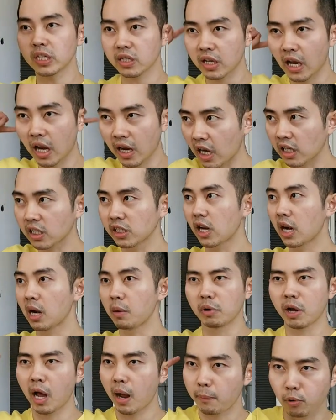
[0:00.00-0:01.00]
istri anak di
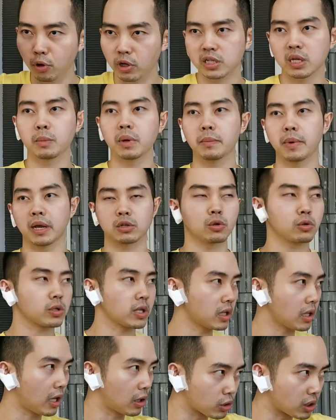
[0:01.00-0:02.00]
dalam, nggak boleh sampai masuk,
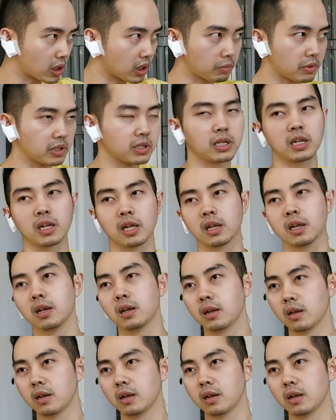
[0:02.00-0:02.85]
saya harus tetap di sini.